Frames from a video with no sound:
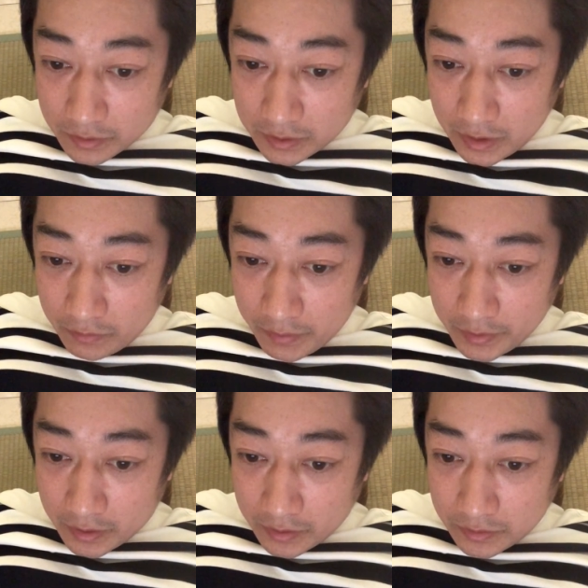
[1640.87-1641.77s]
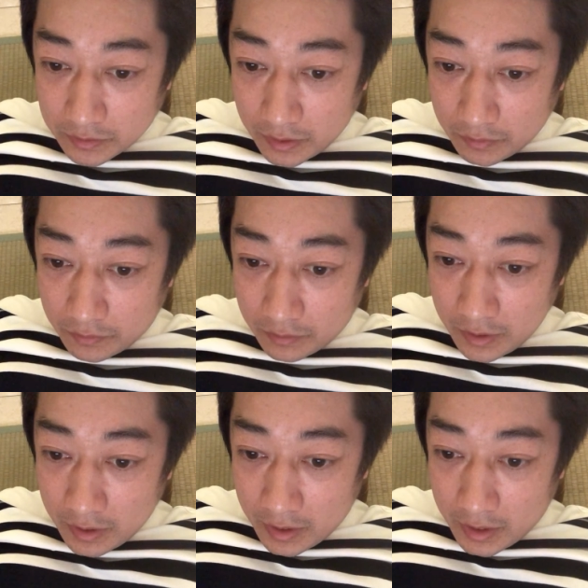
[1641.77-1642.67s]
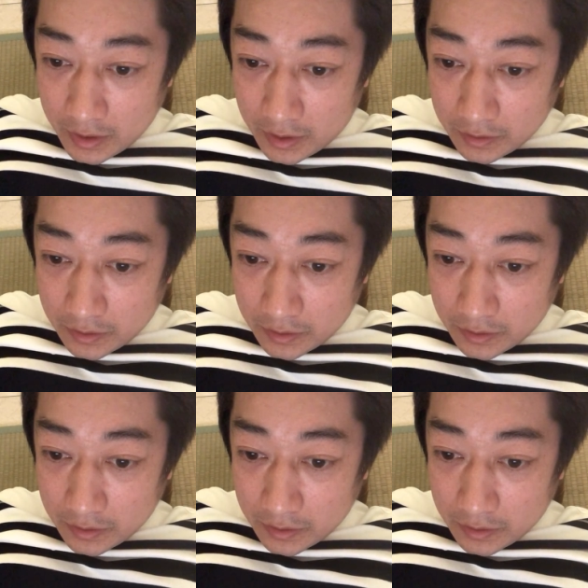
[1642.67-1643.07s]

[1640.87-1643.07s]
喫煙をやめてから10年後、肺が